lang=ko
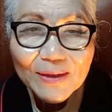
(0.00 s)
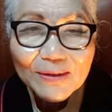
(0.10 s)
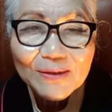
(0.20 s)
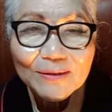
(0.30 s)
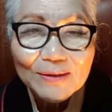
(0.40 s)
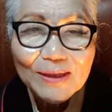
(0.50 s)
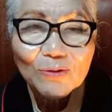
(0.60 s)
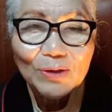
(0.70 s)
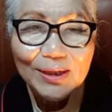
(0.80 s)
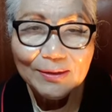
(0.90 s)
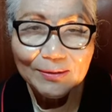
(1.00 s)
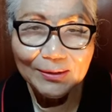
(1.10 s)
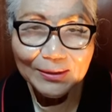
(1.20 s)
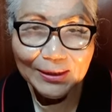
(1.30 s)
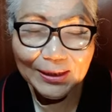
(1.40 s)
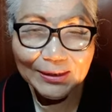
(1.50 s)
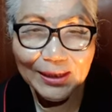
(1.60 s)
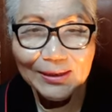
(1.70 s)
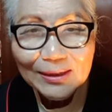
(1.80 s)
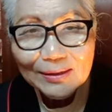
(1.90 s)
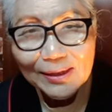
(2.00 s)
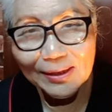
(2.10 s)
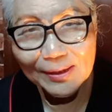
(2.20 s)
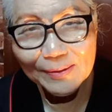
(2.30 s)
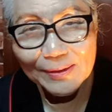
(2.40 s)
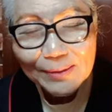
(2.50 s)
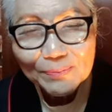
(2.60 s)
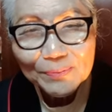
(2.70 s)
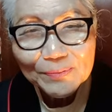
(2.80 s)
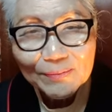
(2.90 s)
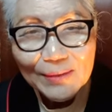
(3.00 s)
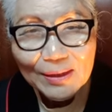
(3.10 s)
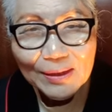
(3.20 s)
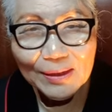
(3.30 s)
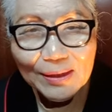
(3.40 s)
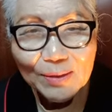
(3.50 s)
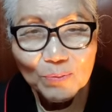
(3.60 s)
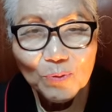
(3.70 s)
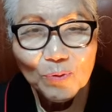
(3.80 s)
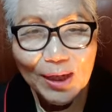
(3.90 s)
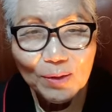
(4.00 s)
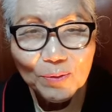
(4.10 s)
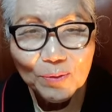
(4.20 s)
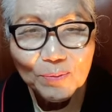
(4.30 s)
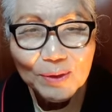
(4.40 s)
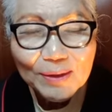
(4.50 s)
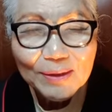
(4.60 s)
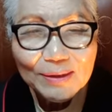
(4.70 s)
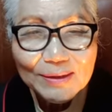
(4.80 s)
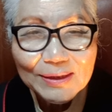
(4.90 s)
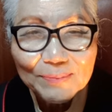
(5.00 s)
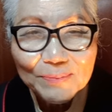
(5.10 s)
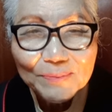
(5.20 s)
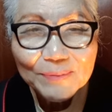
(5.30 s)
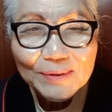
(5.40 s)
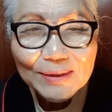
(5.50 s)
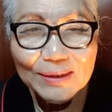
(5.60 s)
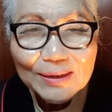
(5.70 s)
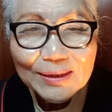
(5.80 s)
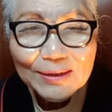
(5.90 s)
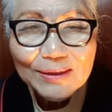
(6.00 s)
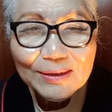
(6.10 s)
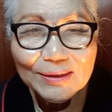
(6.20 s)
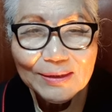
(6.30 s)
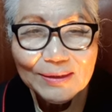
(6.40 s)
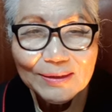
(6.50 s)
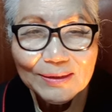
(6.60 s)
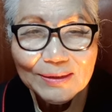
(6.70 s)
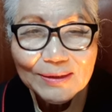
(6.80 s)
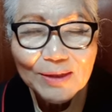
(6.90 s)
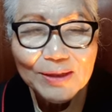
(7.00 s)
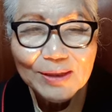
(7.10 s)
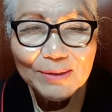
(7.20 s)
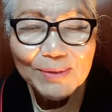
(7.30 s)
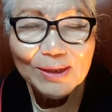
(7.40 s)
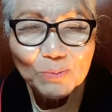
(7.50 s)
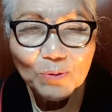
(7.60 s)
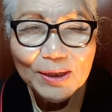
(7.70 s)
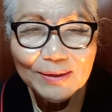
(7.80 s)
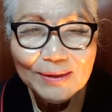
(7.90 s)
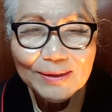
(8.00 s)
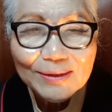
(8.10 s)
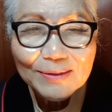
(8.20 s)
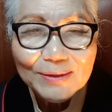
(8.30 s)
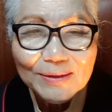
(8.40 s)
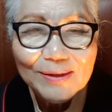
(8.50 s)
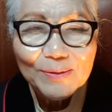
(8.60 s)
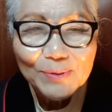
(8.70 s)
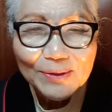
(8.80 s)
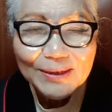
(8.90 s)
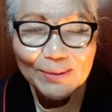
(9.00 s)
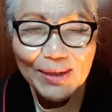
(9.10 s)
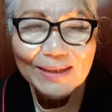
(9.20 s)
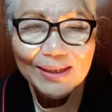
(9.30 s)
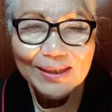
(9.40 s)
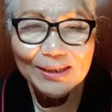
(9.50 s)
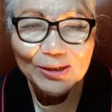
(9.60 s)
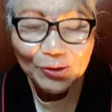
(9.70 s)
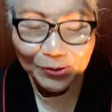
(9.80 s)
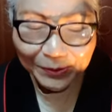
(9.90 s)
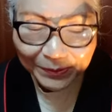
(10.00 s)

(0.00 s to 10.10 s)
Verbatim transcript: 그래서 예수님께서 제자들의 참 어, 무능하고 어, 참그 어, 성령이 임하지 못한 그걸 참 한탄하시죠.